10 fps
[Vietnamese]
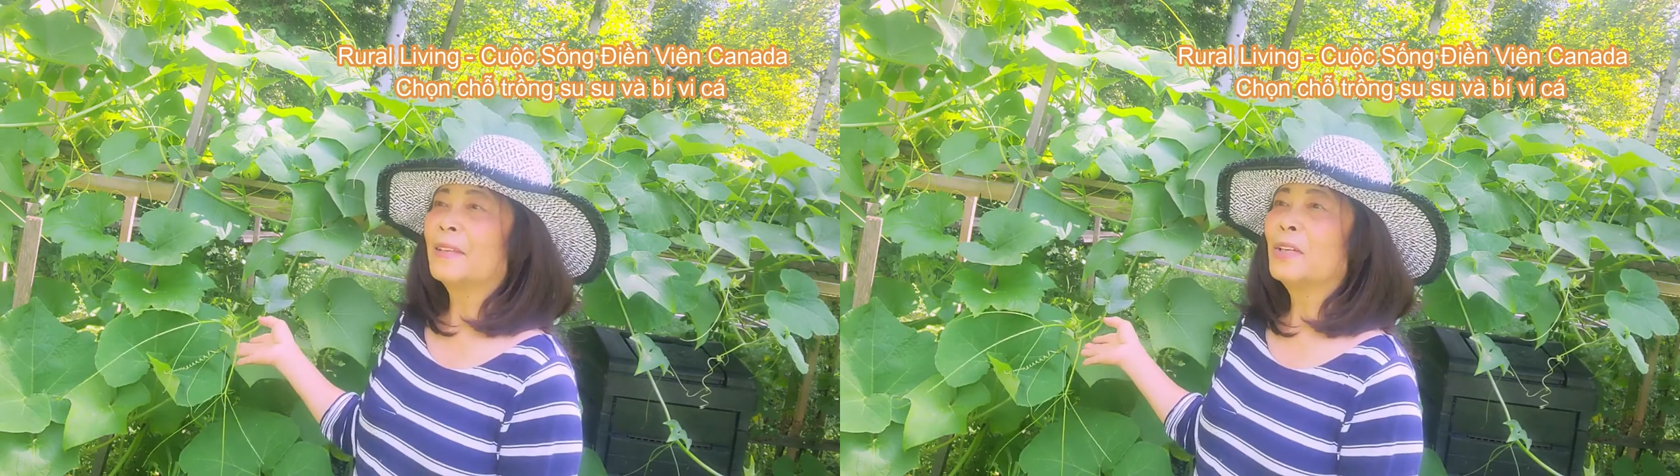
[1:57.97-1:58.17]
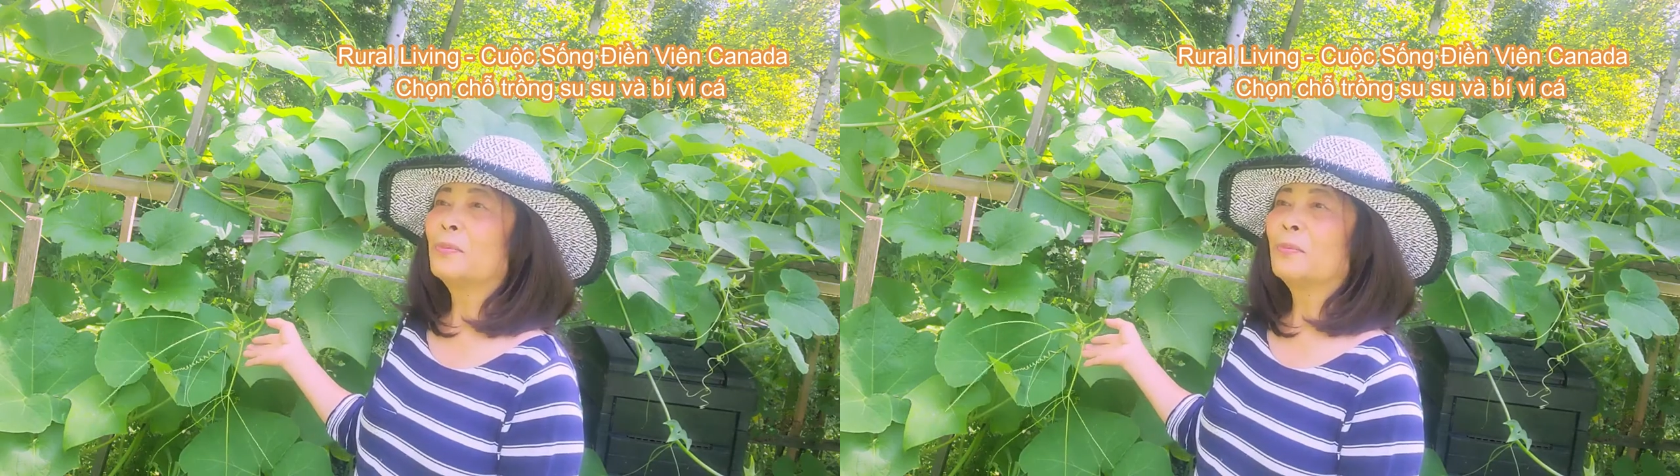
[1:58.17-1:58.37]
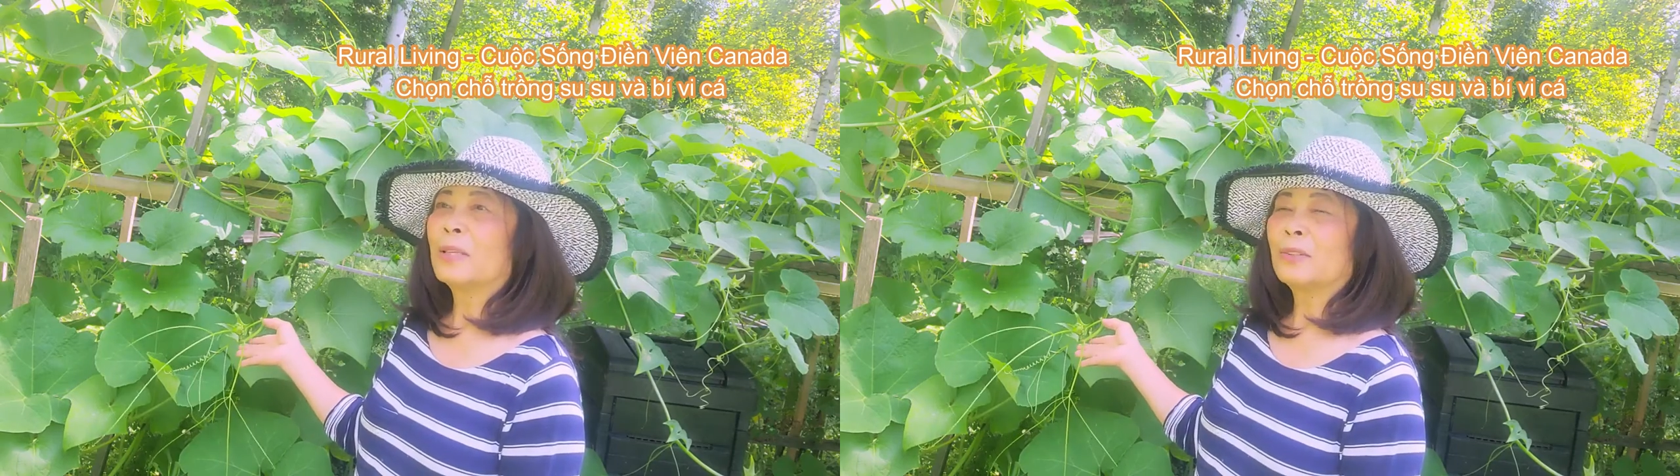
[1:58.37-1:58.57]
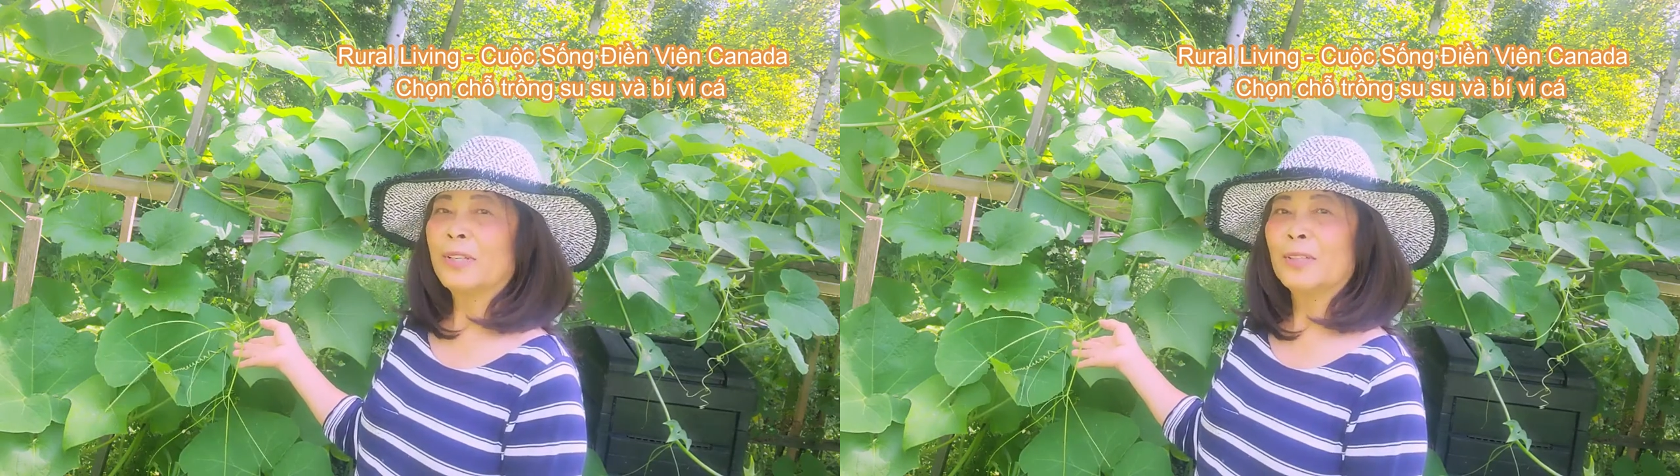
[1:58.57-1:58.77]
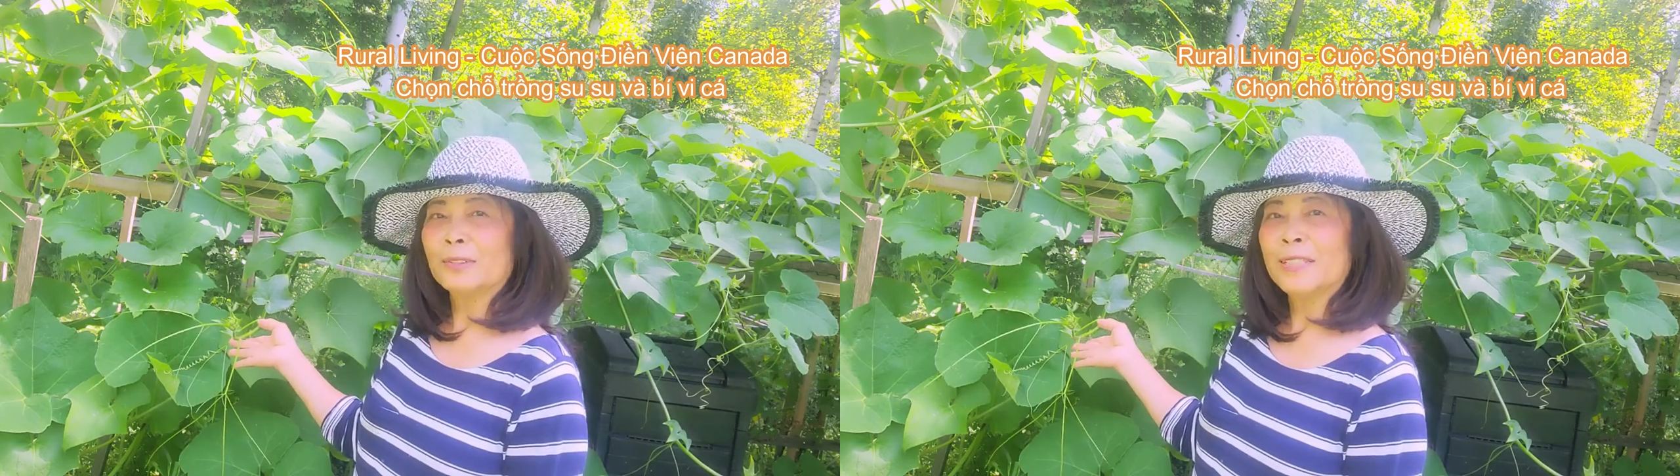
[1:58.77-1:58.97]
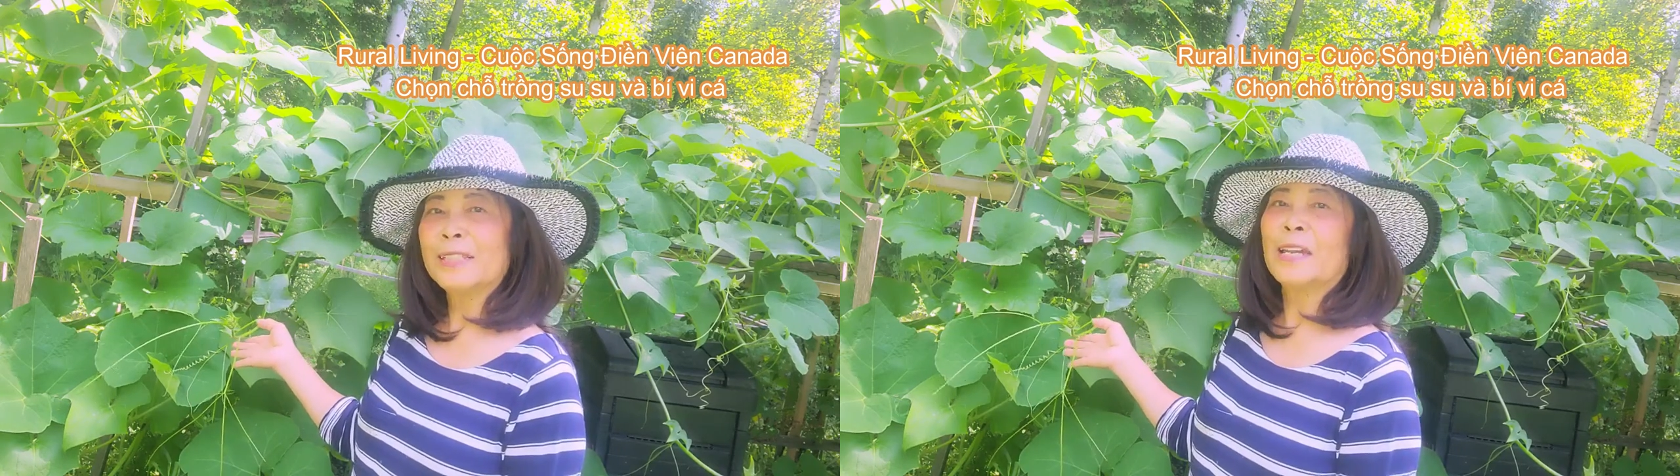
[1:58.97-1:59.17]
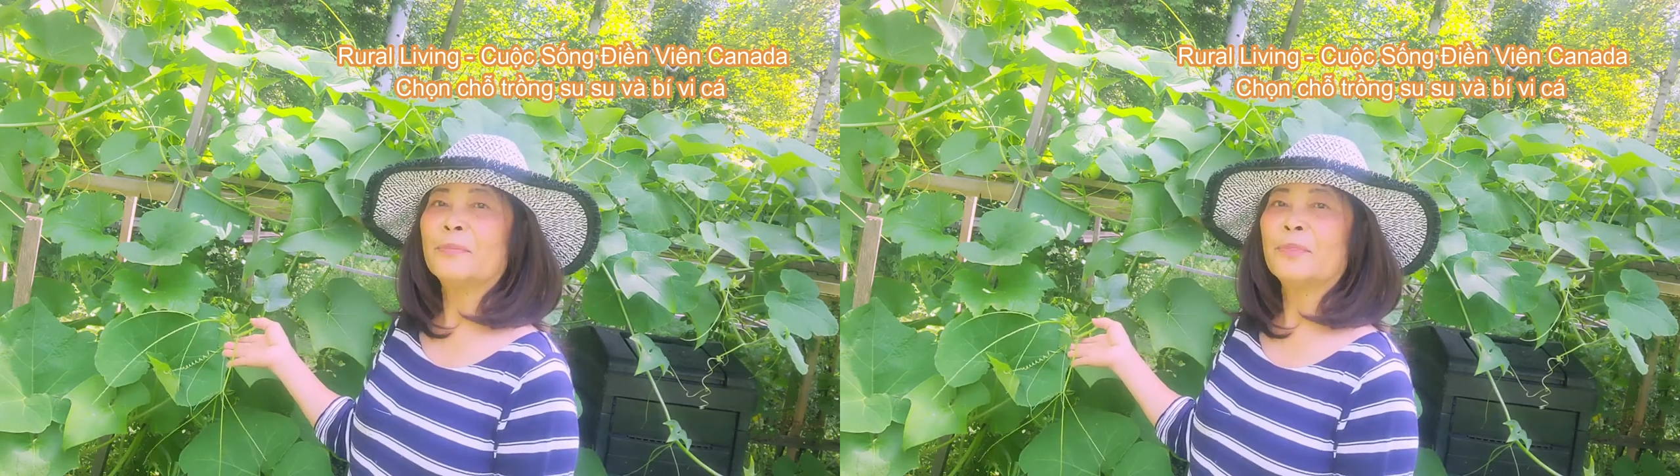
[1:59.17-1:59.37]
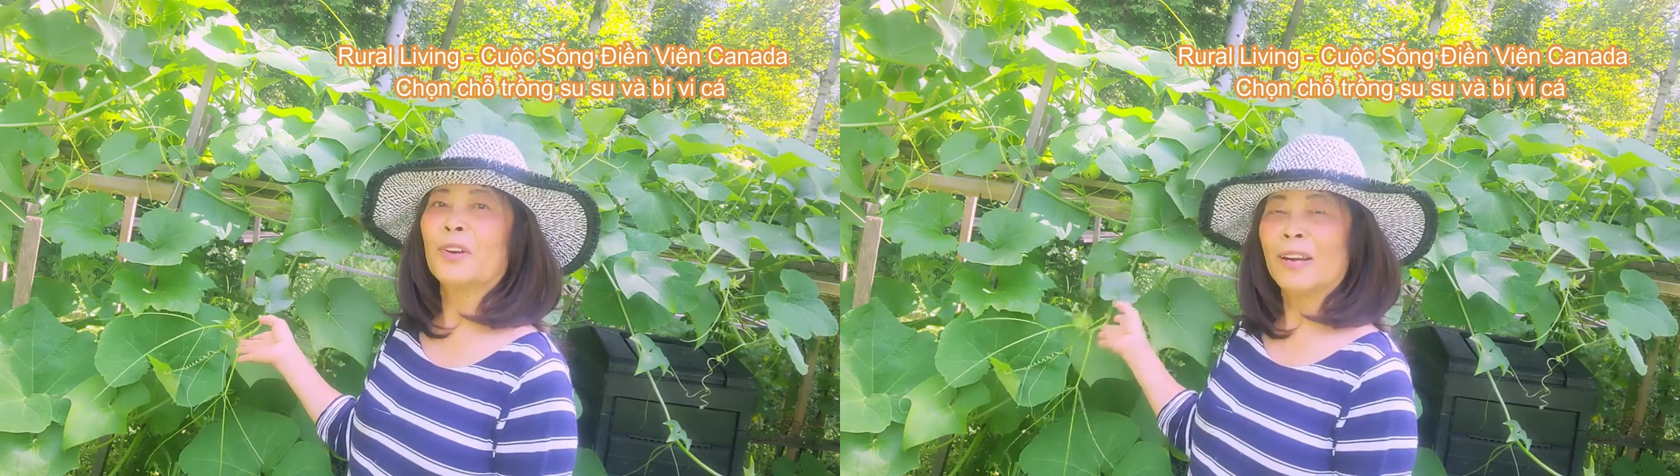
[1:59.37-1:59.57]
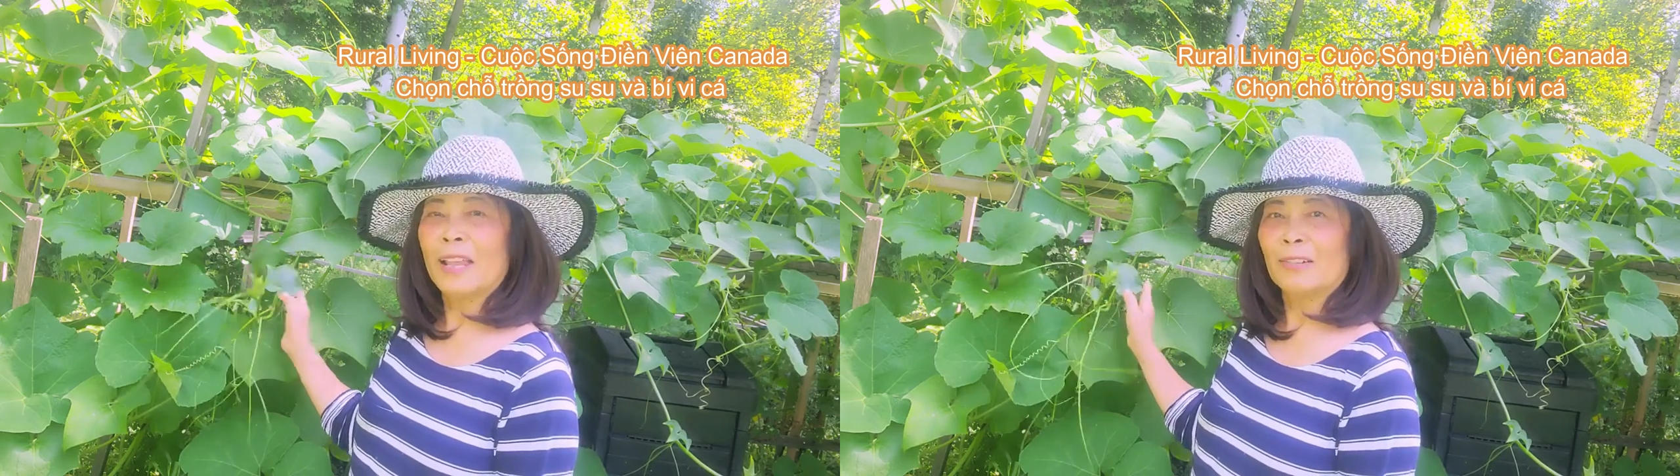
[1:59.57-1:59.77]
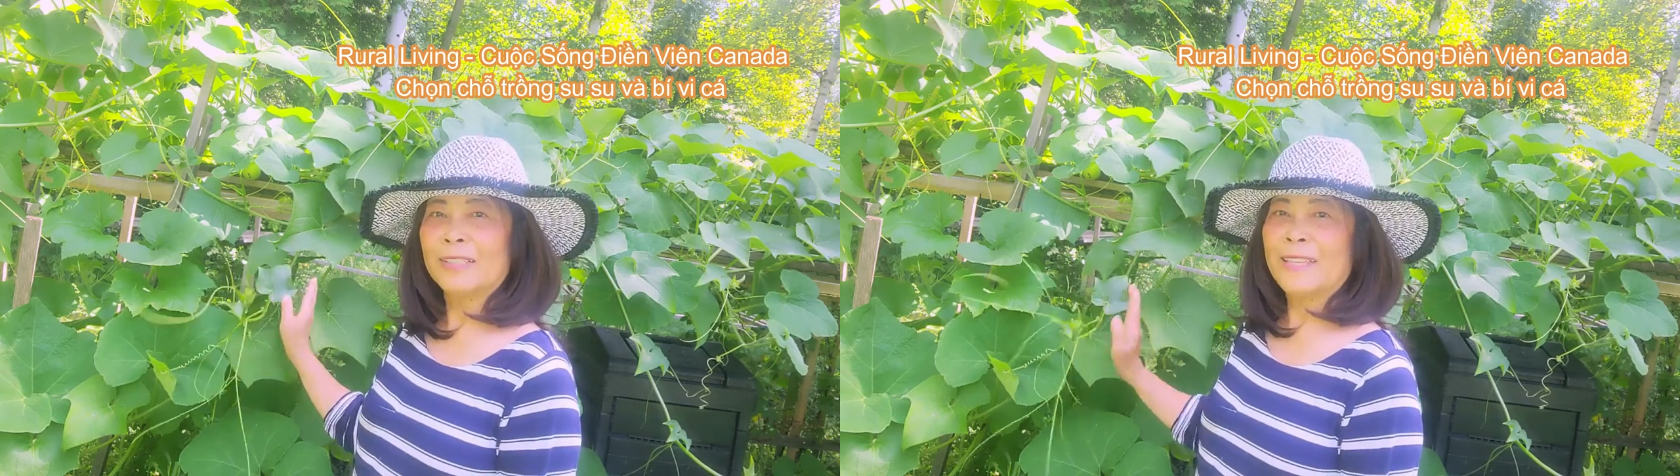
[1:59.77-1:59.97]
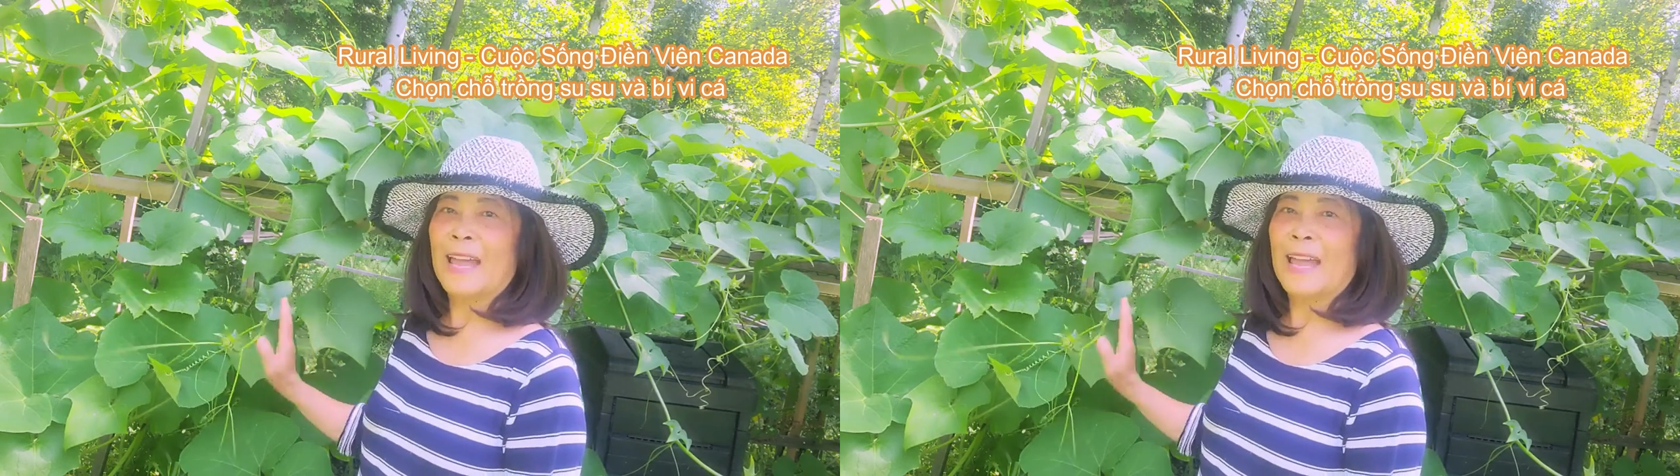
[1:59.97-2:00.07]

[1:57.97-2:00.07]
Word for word: nhưng mà thủy cũng thí nghiệm cho nó leo lên